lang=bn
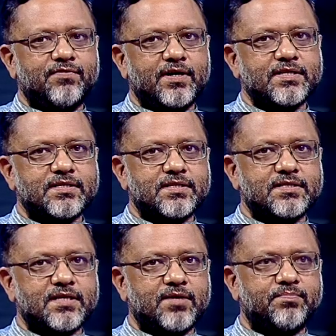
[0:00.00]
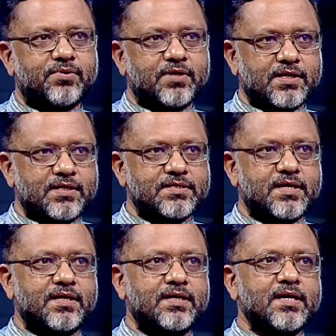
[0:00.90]
ফার্নিচার ডিজাইন প্রোডাক্ট
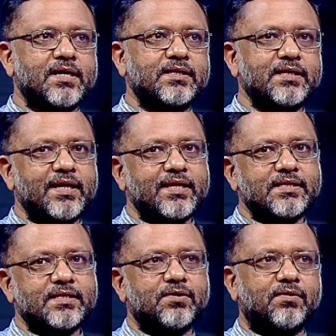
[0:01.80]
ডিজাইন রিলেটেড